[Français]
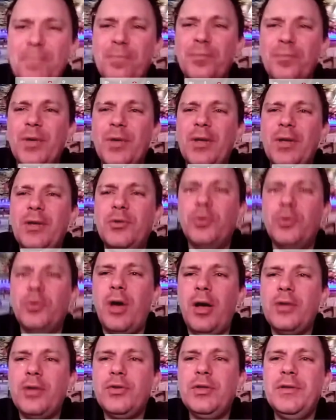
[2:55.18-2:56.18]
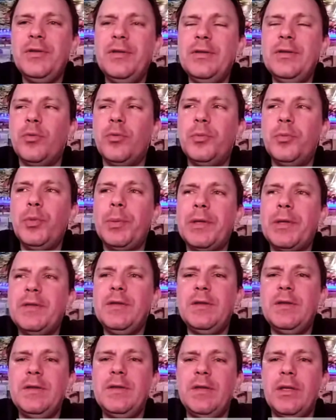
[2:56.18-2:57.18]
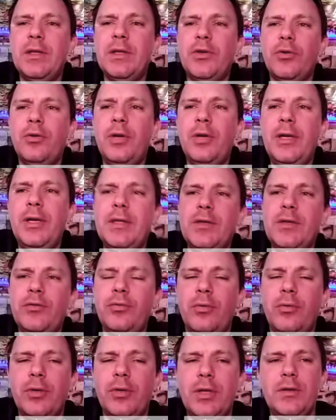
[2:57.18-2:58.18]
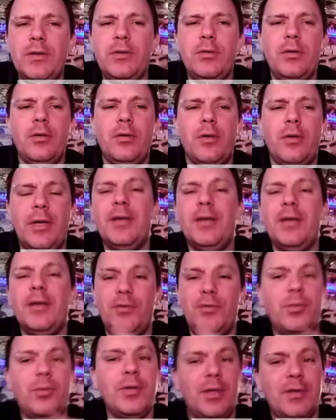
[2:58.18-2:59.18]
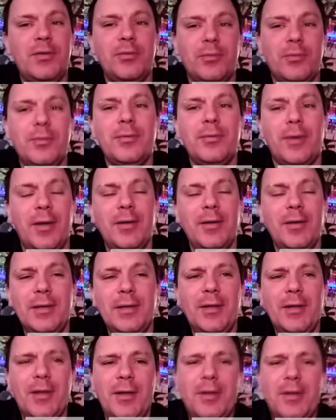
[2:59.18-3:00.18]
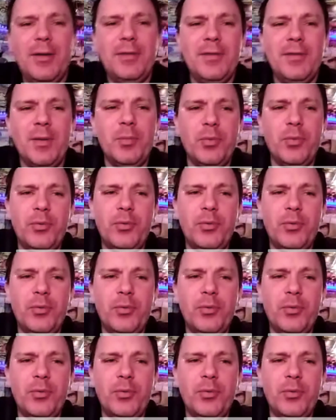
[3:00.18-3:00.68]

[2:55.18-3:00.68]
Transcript: Donc, alors, ce, qu'on peut préciser, c'est que les questions en question, les questions en question, ouais, c'est un peu con à